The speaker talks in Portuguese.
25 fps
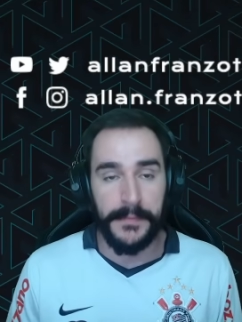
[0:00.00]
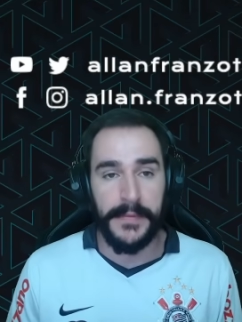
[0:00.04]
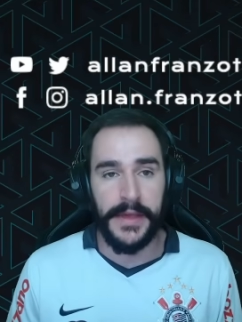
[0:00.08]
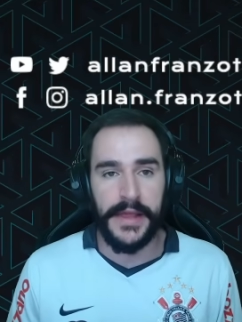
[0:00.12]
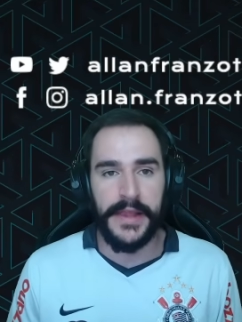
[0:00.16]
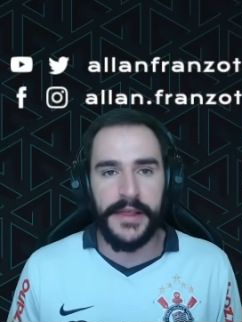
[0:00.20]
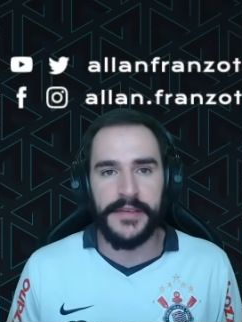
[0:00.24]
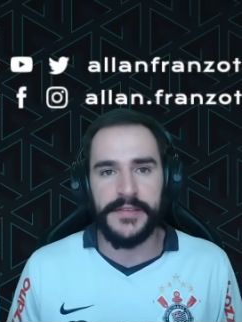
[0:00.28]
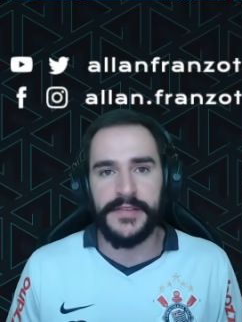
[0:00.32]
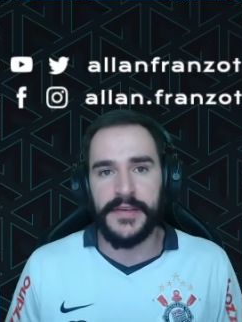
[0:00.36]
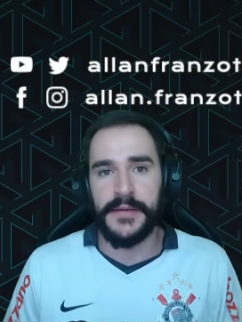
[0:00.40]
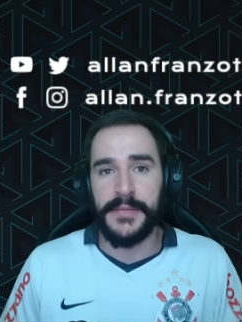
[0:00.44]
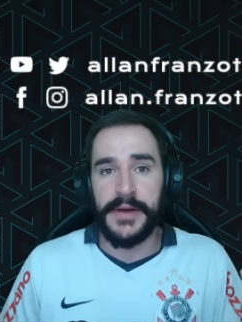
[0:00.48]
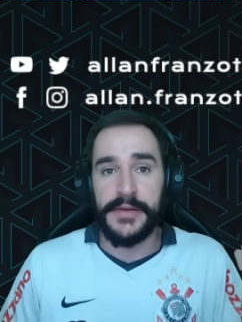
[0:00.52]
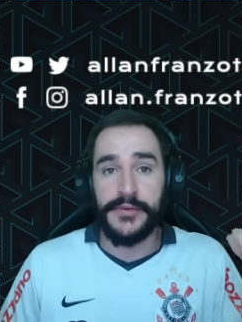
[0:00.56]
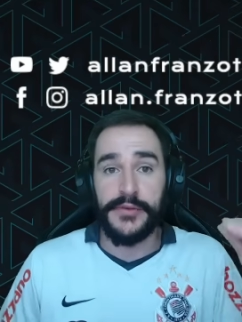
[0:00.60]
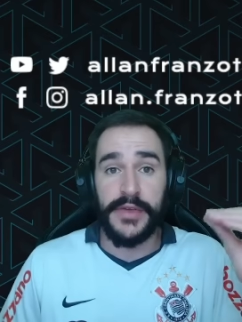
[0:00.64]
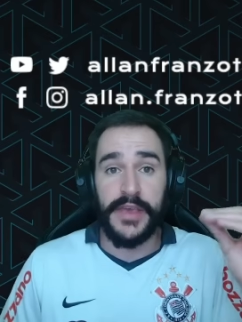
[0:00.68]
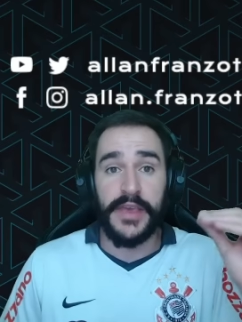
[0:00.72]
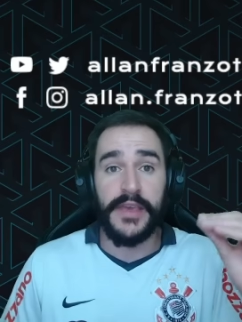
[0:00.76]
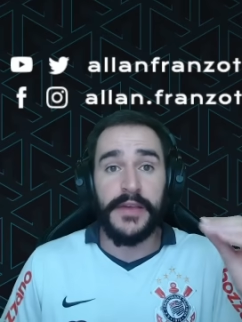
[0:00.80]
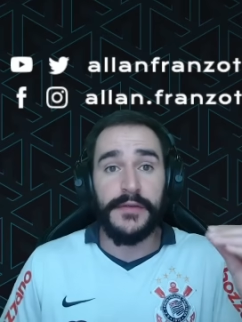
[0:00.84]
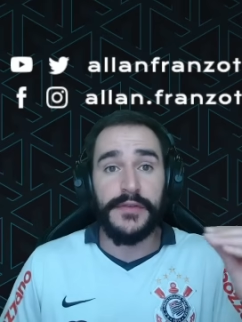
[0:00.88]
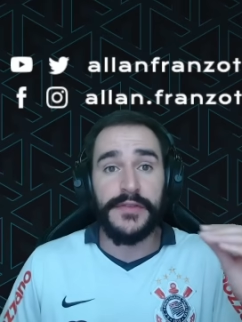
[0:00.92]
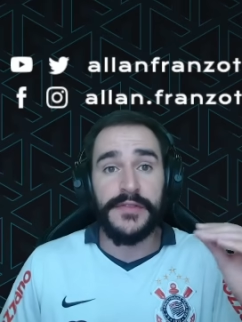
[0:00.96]
Beleza, mas
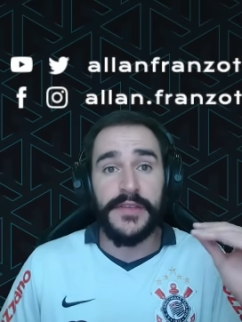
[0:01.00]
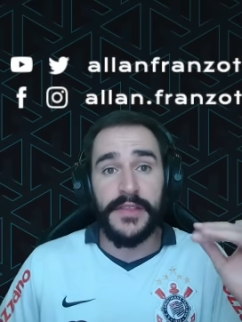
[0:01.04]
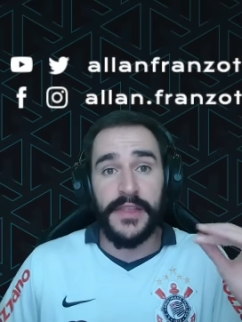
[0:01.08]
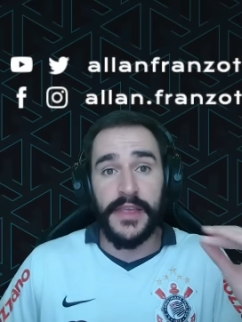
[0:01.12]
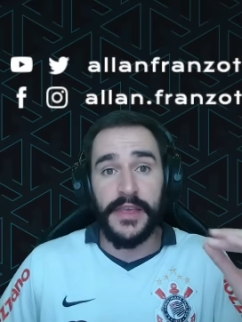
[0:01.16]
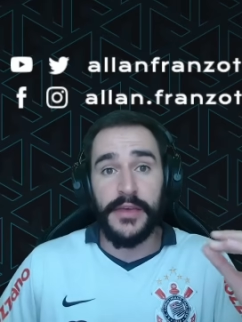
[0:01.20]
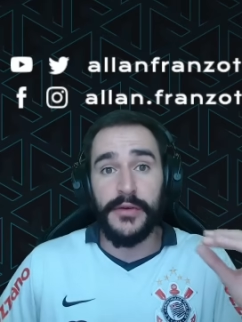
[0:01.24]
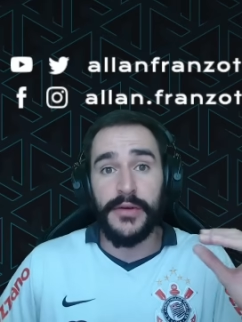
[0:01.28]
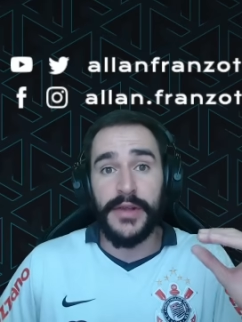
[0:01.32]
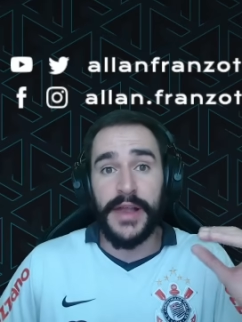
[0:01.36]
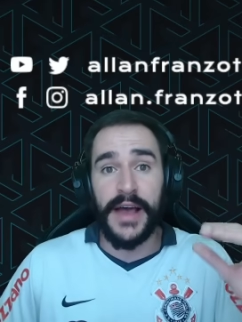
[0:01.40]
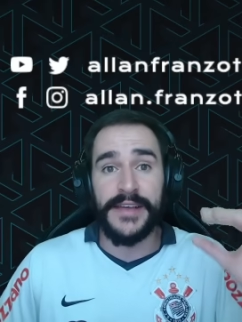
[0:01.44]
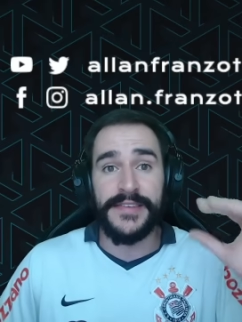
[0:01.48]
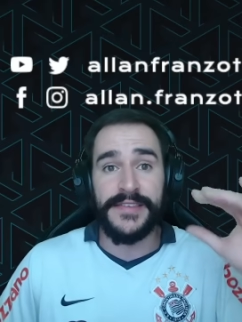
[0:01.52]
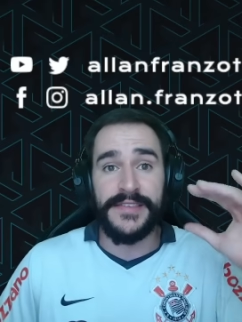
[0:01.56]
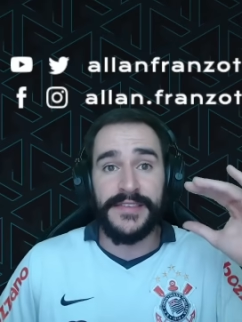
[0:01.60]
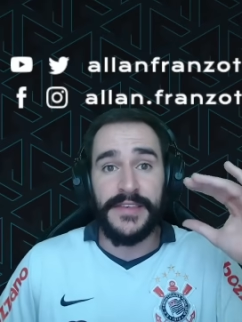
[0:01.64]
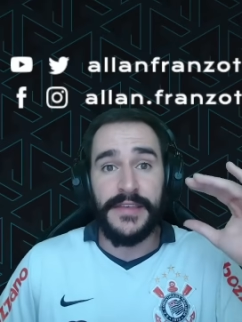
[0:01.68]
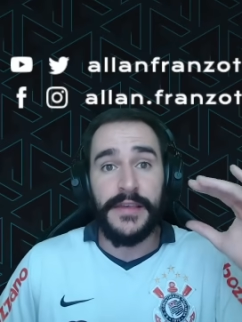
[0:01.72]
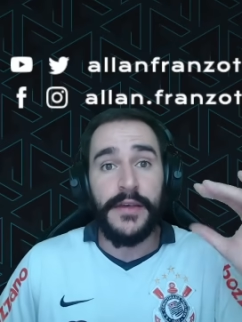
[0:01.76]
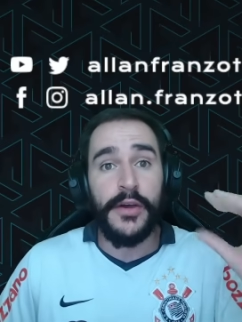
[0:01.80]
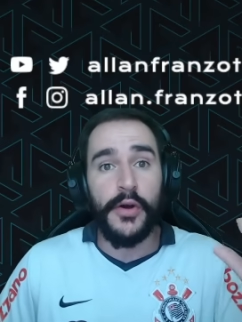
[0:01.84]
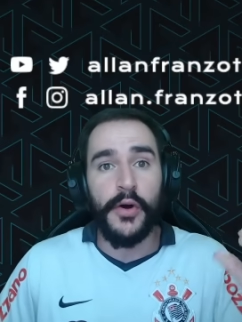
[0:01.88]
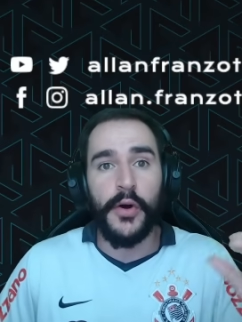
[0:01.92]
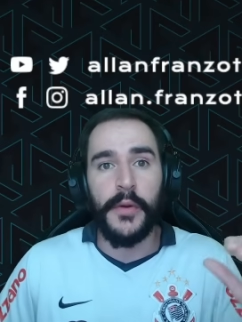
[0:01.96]
o que, que você tem que olhar
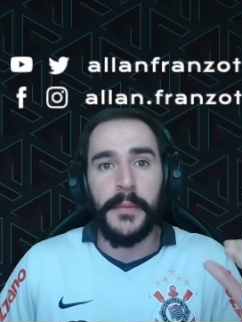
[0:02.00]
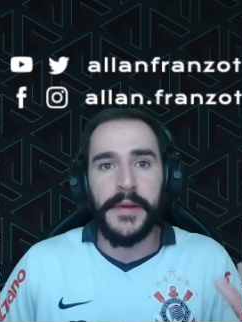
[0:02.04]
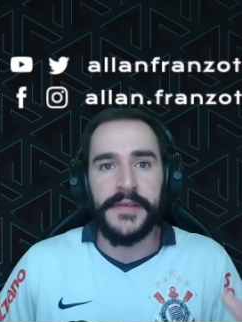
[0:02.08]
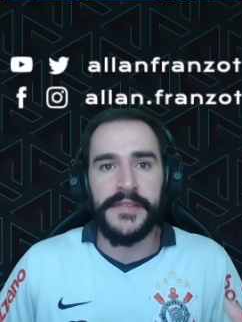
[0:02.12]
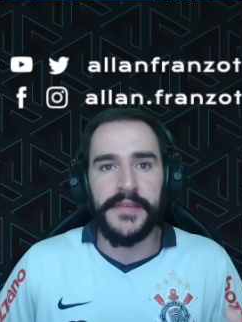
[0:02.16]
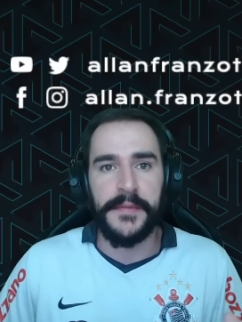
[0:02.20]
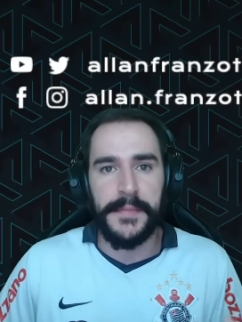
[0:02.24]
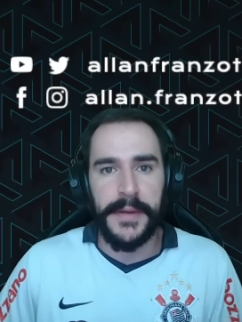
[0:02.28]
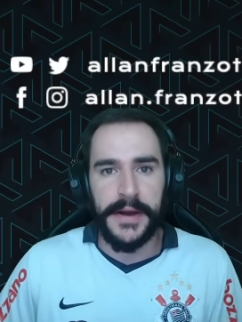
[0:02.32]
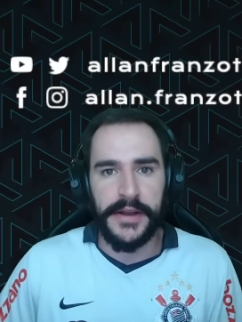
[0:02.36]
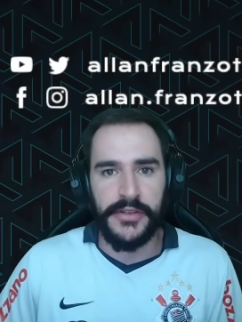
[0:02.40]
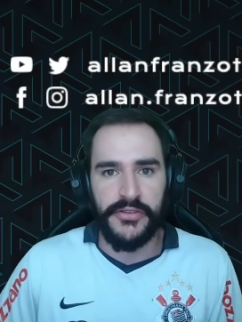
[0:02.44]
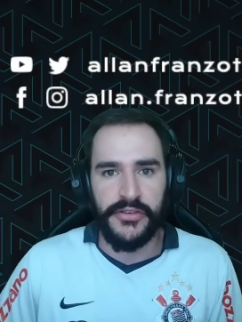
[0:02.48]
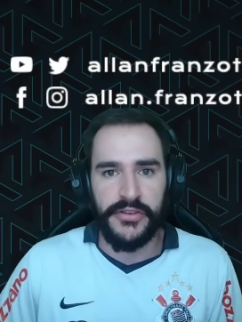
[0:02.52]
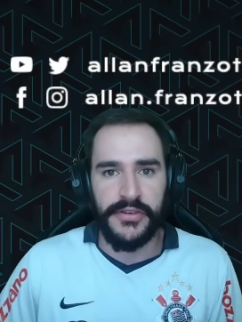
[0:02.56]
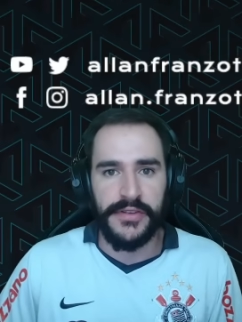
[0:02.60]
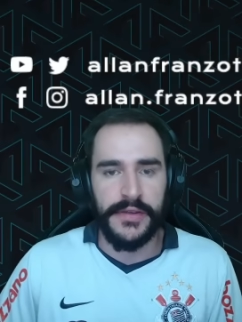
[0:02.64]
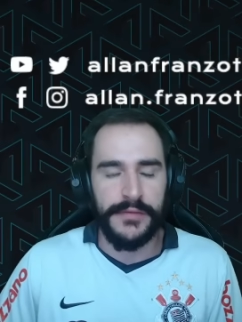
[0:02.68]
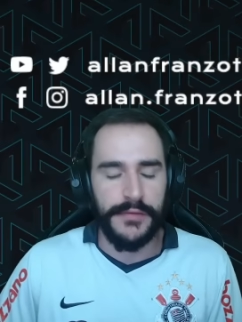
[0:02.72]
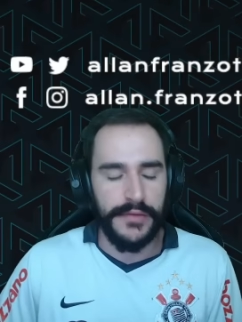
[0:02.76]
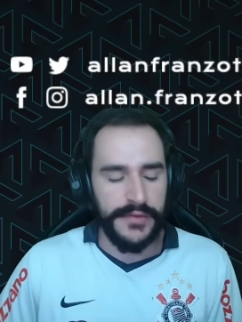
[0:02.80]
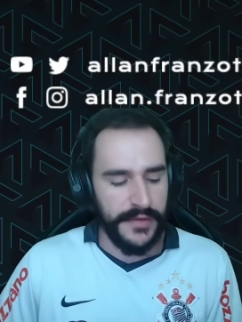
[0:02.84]
assim que começa a partida?